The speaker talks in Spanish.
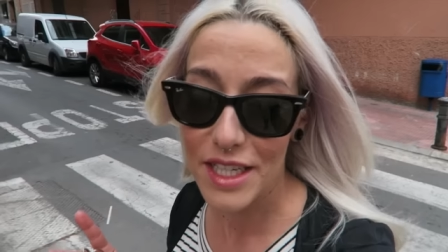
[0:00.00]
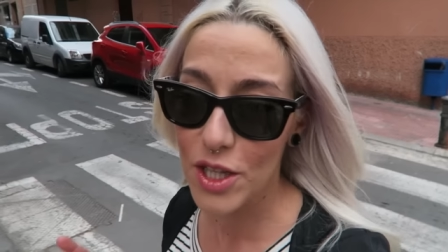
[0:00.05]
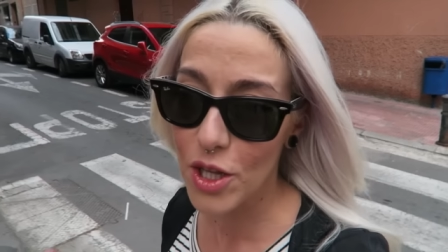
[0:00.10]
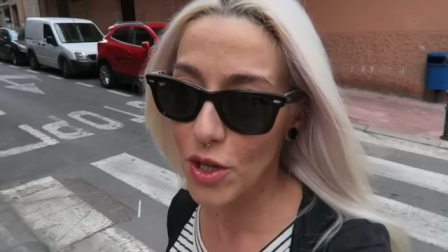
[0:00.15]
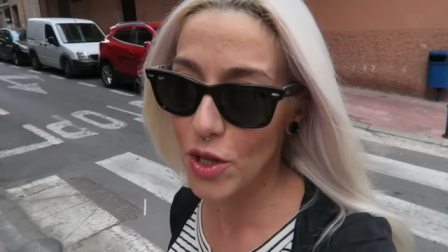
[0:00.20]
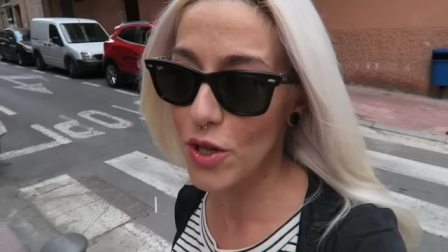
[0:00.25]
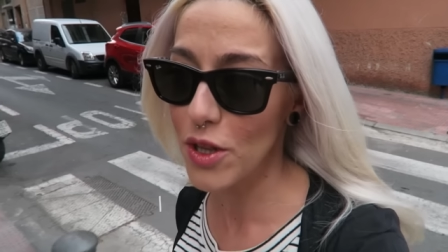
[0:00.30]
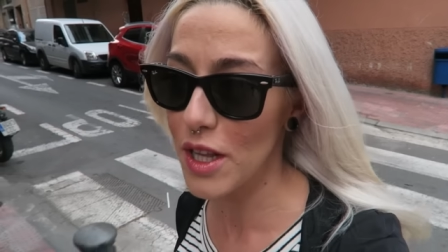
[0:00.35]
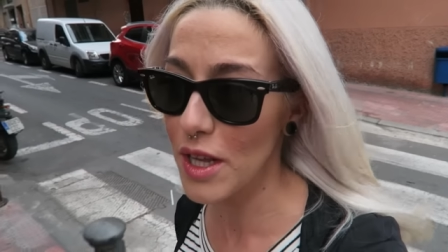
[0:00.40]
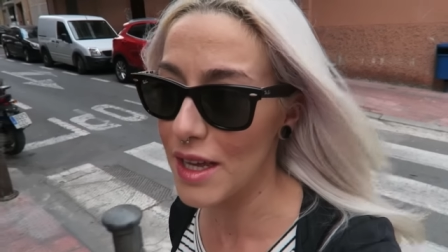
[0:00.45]

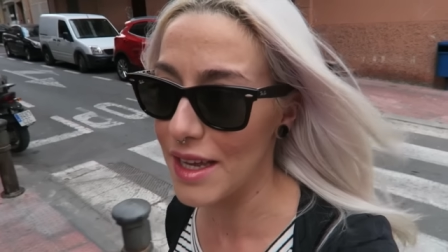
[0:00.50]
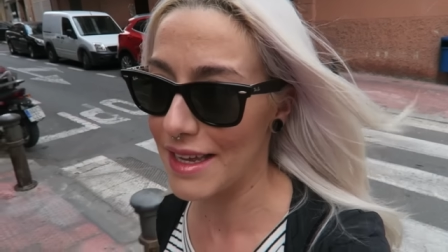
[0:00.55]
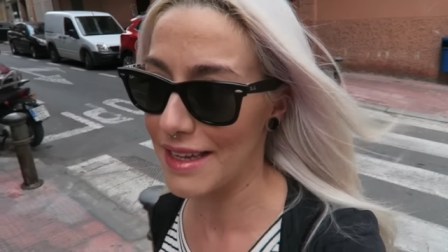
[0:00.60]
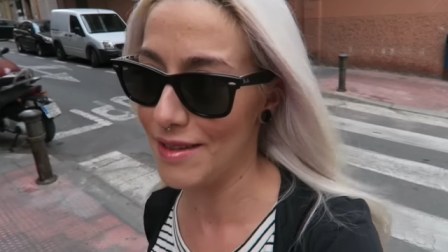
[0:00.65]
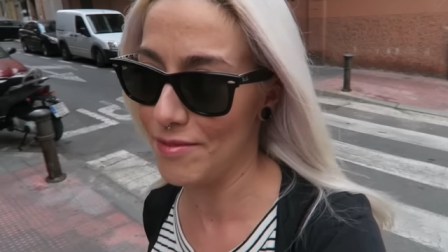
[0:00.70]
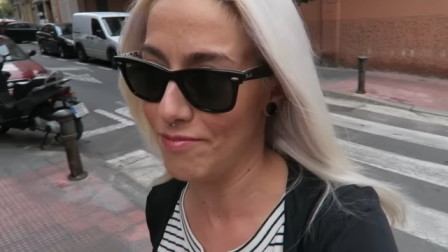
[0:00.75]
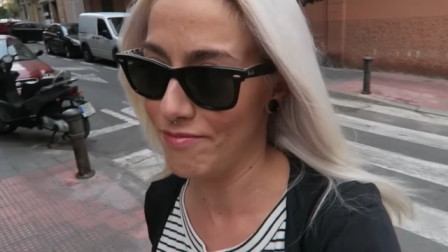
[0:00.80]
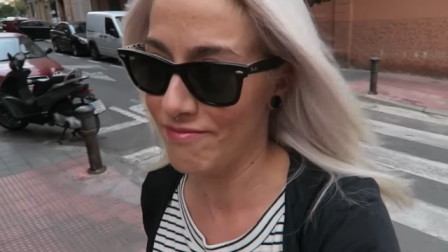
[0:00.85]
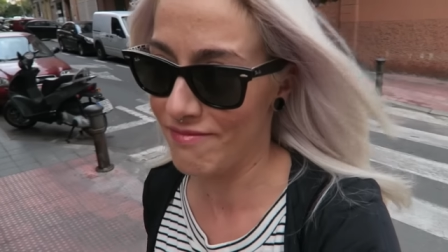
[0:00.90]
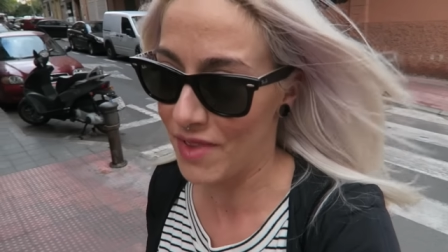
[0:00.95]
sitio donde
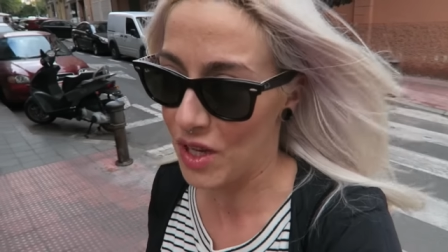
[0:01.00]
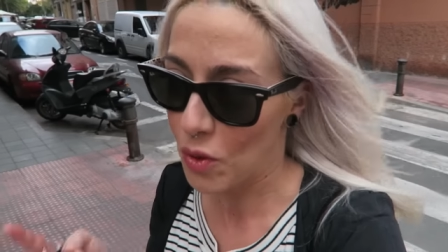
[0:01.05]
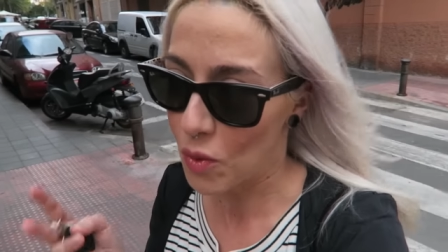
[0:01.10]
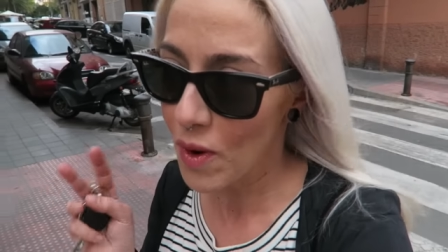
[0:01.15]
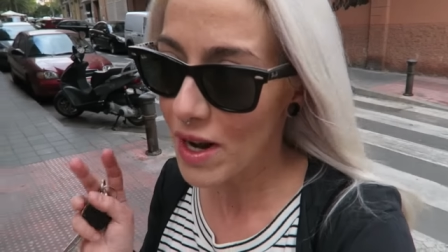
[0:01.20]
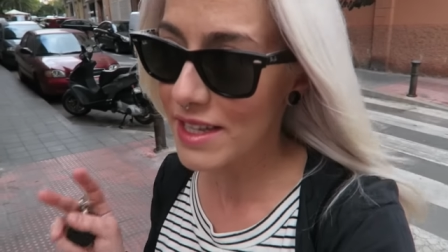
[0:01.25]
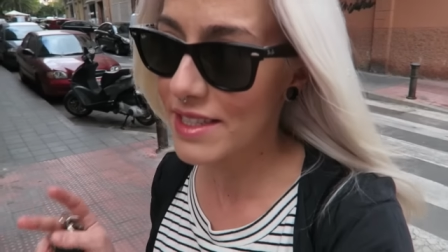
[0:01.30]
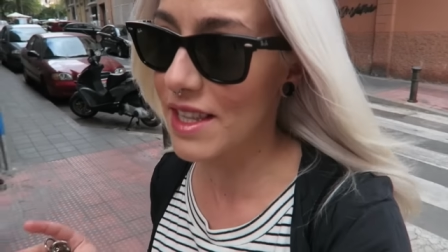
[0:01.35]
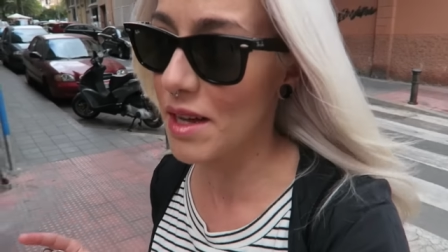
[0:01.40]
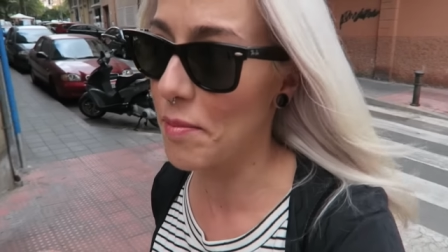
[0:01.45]

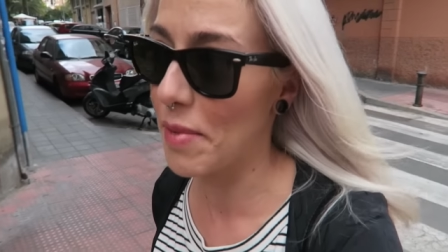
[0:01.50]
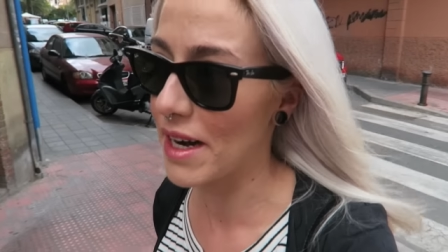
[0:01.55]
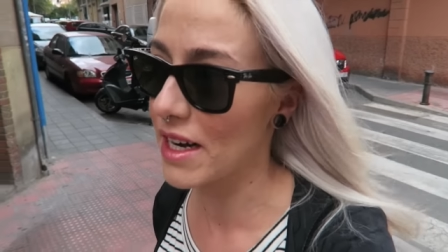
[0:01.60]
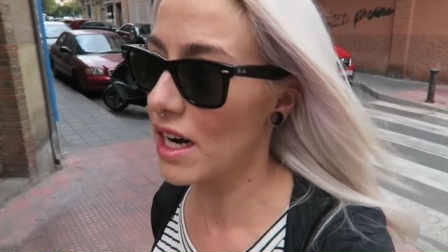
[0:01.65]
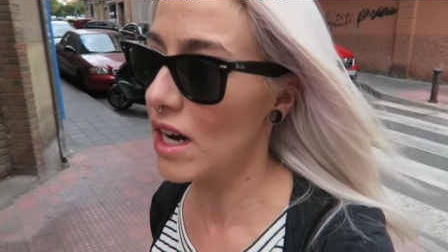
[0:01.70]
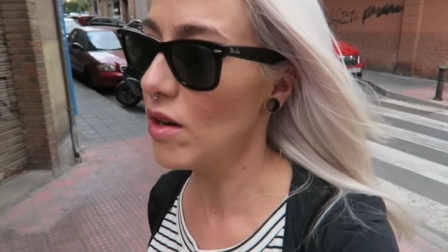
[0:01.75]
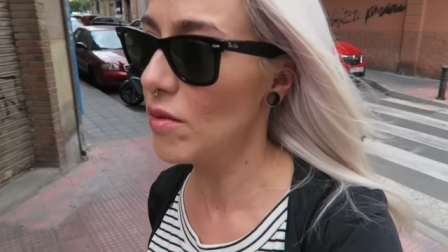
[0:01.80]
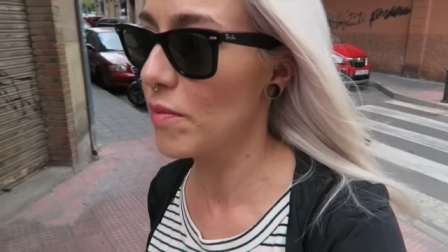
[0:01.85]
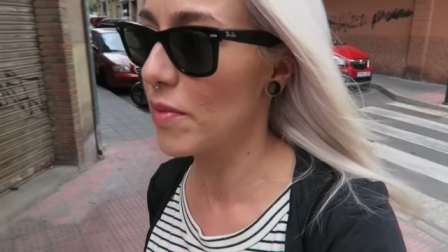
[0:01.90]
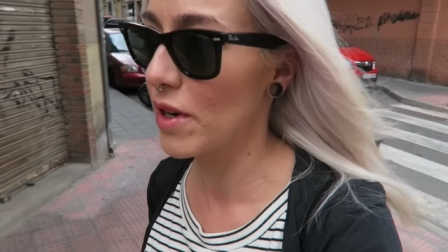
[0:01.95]
igual está
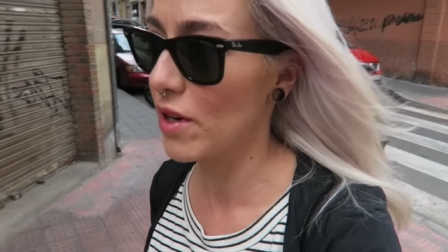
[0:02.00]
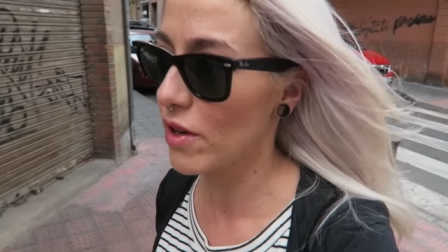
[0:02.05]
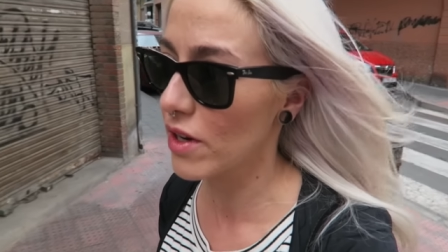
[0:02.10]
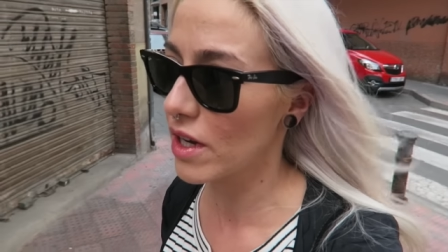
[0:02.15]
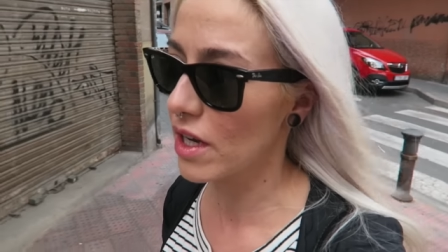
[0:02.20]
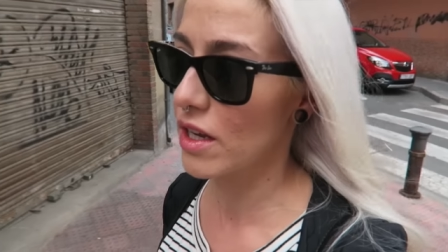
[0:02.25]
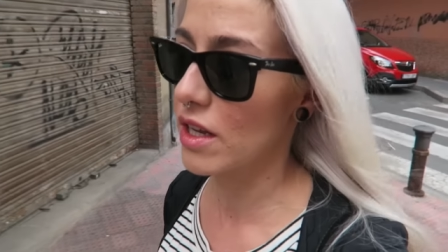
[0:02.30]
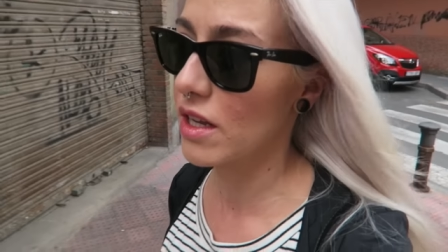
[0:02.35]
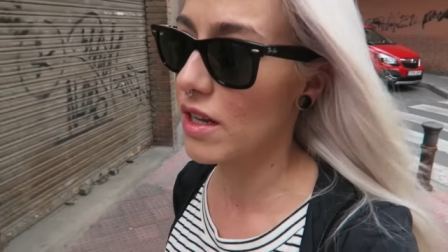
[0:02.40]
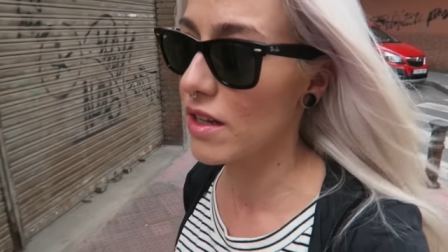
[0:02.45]
aparcado, pero es
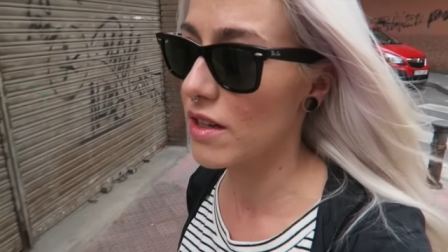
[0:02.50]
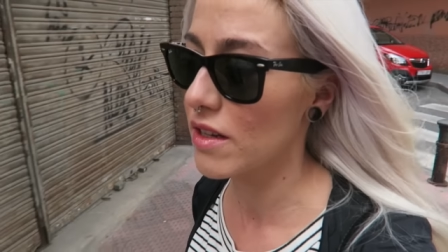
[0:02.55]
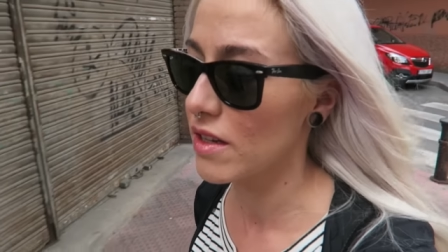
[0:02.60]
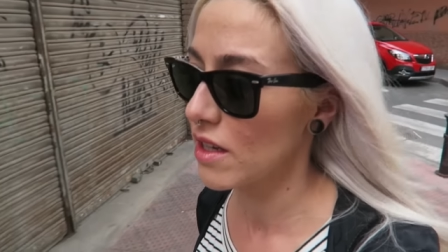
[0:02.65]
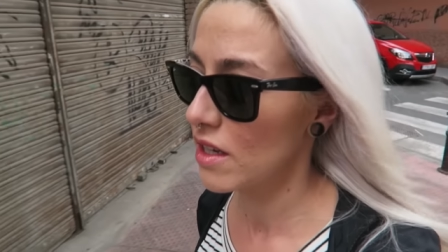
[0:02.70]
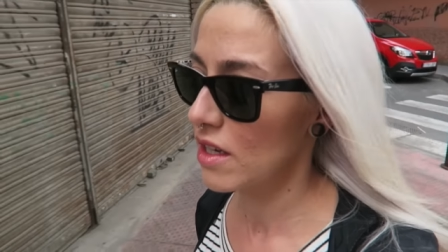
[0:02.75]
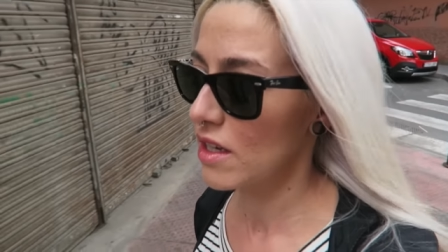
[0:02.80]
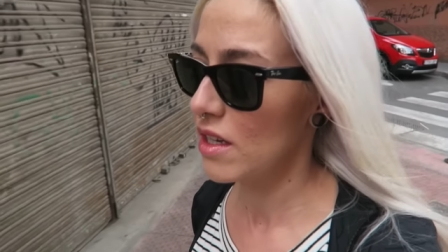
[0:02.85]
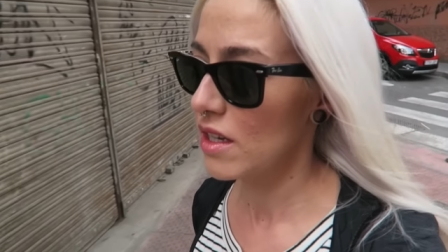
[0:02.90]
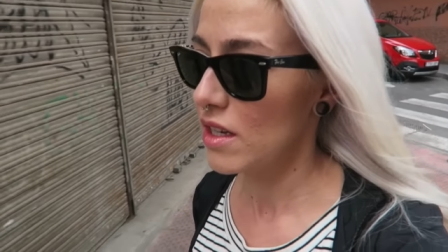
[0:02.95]
que
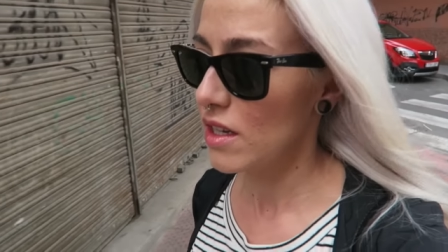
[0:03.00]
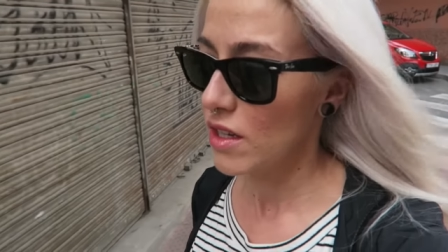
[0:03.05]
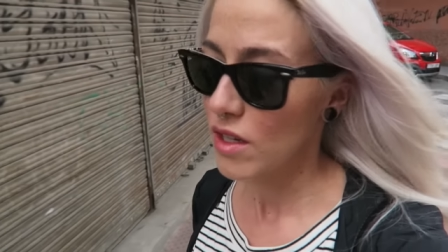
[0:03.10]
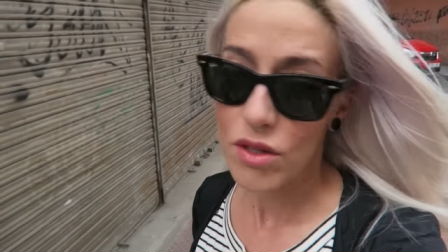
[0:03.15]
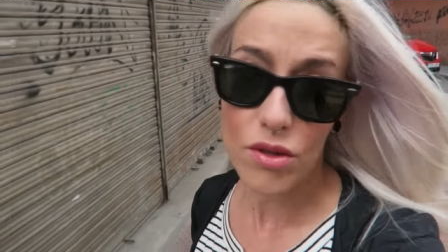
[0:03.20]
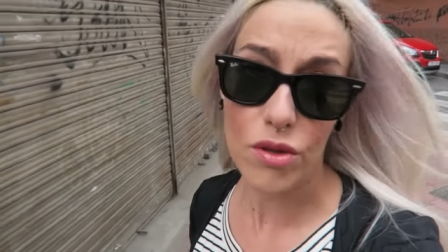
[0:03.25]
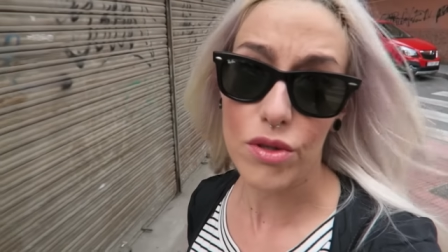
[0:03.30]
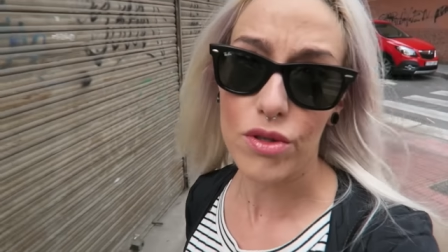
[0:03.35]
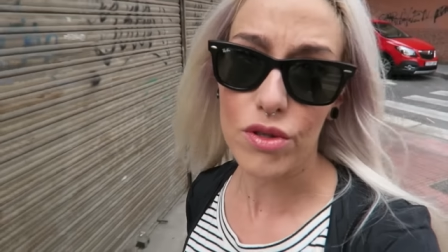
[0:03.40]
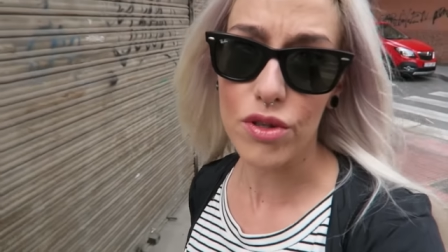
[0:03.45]

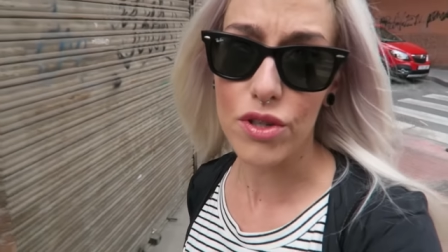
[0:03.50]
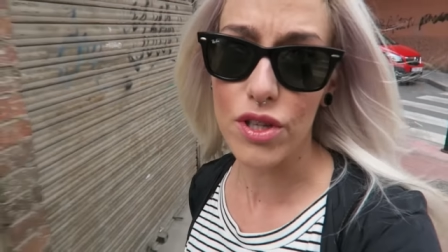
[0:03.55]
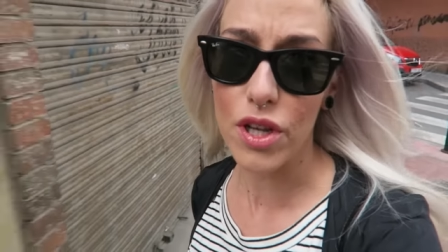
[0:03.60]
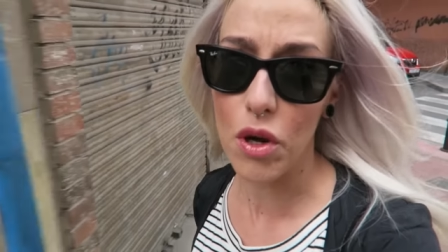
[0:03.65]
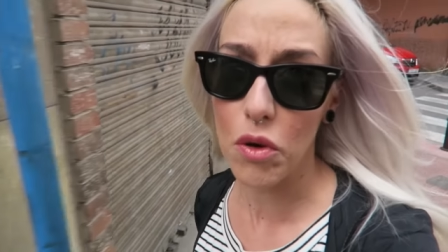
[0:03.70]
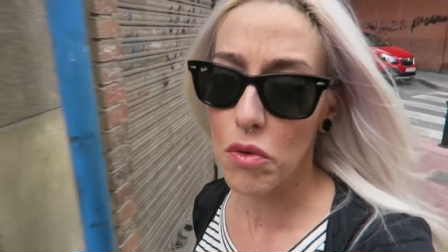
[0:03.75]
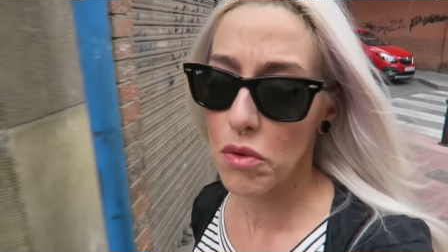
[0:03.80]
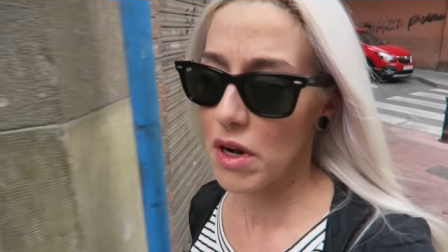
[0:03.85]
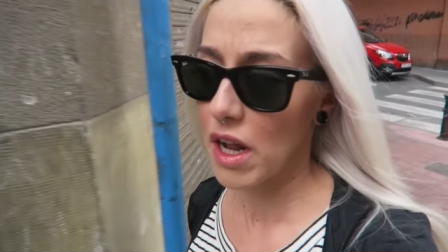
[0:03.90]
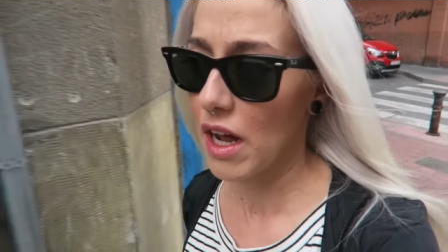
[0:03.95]
no estoy
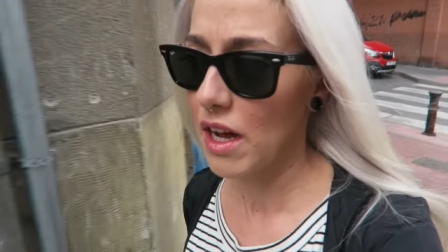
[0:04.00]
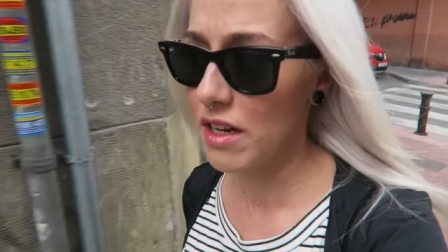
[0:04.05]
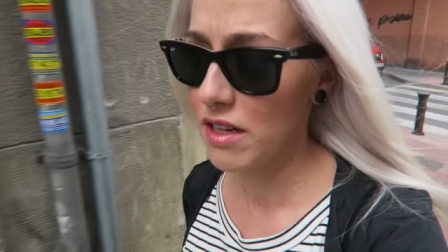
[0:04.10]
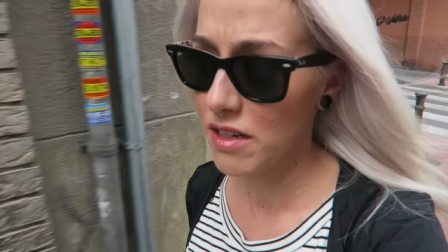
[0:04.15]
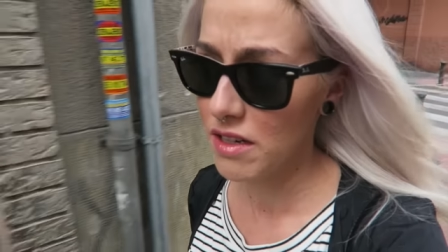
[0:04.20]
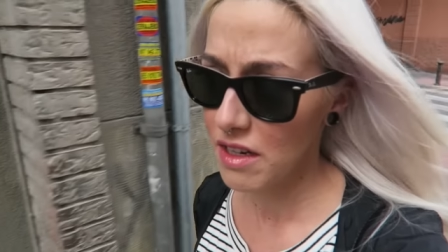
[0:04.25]
segura.